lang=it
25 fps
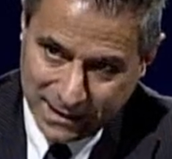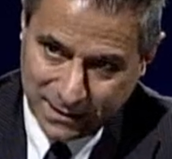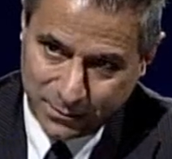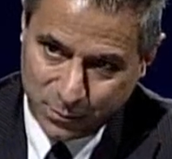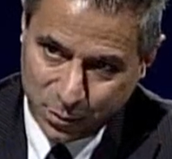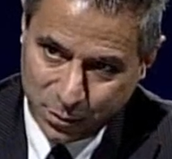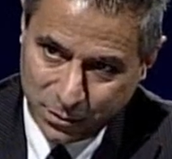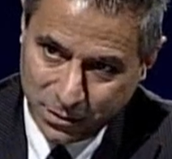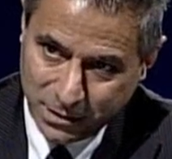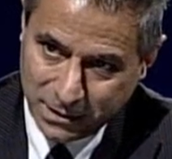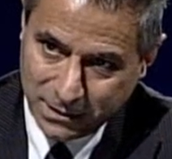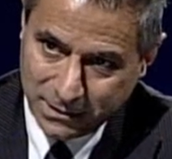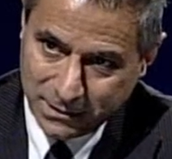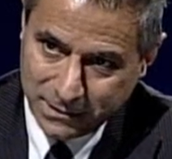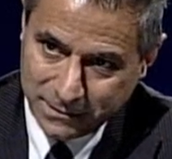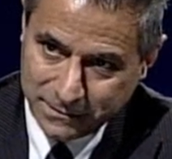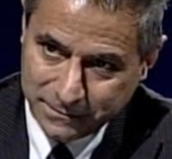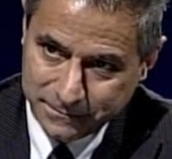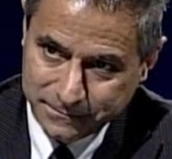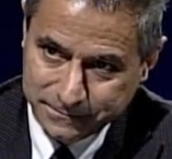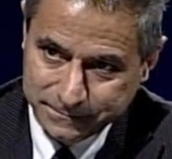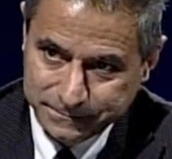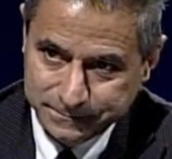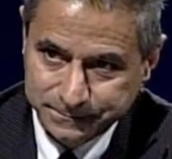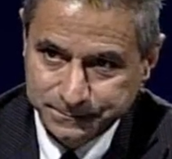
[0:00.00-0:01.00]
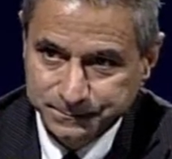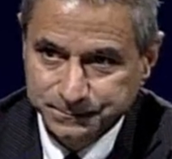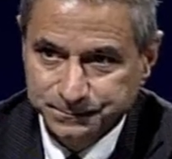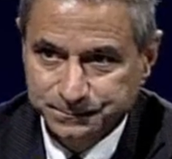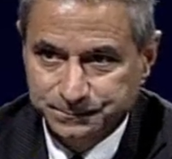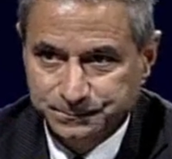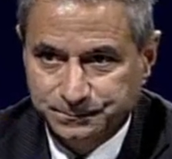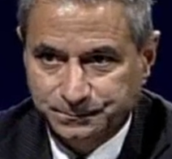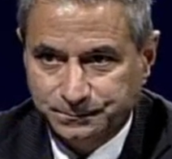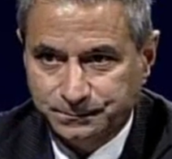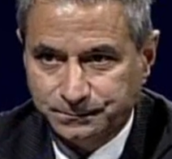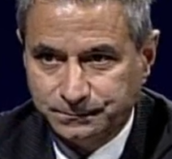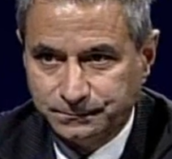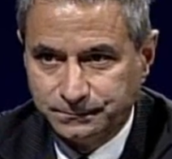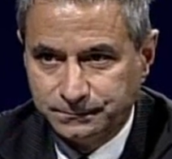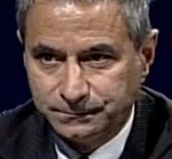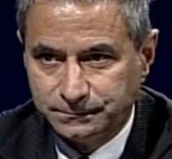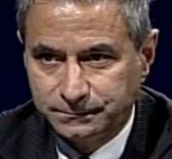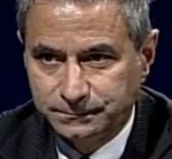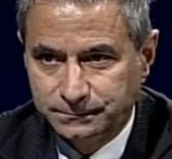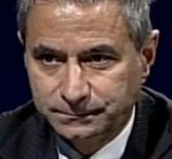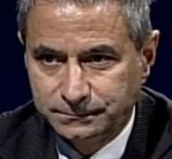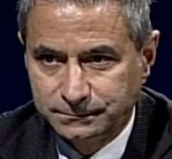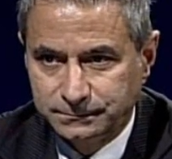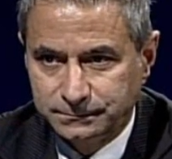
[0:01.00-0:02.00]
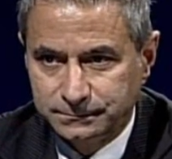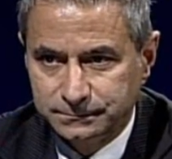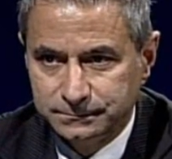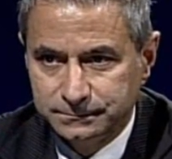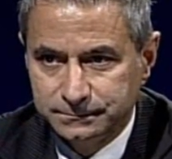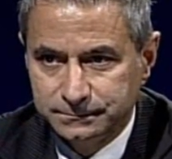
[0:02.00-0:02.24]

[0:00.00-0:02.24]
è la media al reparto?